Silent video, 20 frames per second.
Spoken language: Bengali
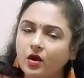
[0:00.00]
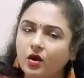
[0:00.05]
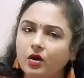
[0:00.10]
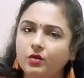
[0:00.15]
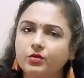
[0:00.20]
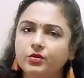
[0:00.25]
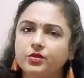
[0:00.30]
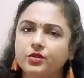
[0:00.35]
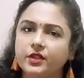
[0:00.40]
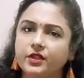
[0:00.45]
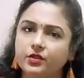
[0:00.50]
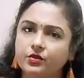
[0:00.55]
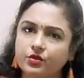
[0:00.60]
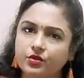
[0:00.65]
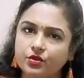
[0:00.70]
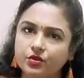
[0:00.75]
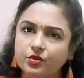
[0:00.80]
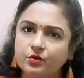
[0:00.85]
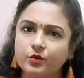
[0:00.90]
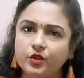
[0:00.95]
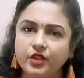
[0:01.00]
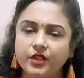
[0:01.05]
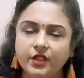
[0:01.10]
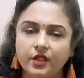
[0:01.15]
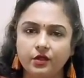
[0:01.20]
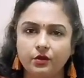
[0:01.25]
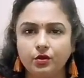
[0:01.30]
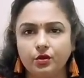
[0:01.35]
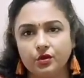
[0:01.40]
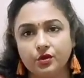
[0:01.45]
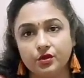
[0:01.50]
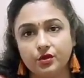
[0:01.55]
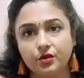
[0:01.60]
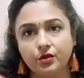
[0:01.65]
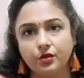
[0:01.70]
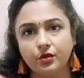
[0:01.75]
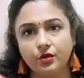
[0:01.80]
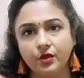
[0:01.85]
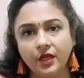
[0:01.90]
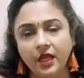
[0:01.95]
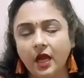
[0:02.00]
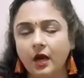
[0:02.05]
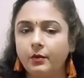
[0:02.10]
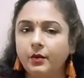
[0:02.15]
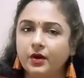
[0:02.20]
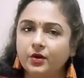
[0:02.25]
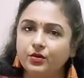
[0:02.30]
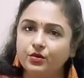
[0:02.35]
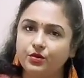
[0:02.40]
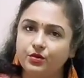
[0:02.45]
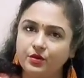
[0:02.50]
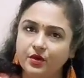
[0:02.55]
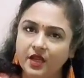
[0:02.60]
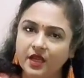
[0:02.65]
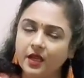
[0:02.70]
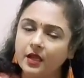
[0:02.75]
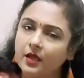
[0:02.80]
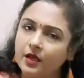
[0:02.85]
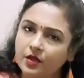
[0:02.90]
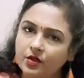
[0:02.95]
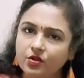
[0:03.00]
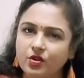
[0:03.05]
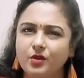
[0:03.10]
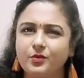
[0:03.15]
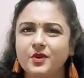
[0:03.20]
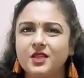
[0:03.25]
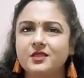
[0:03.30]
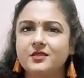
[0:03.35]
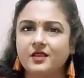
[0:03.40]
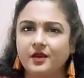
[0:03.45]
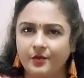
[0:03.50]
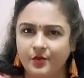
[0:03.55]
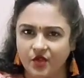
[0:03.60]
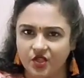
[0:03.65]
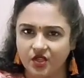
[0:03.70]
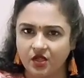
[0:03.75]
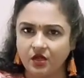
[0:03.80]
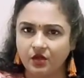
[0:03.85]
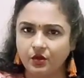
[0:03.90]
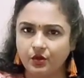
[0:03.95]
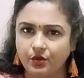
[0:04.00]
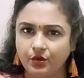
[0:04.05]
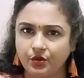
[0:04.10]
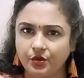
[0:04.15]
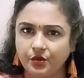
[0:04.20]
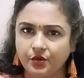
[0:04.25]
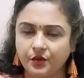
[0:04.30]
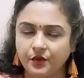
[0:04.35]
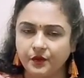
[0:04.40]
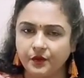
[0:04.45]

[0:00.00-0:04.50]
অবশ্যই একটু সময় নিয়ে ধৈর্য ধরে আবারও তুলে তবেই সাবমিশন করুন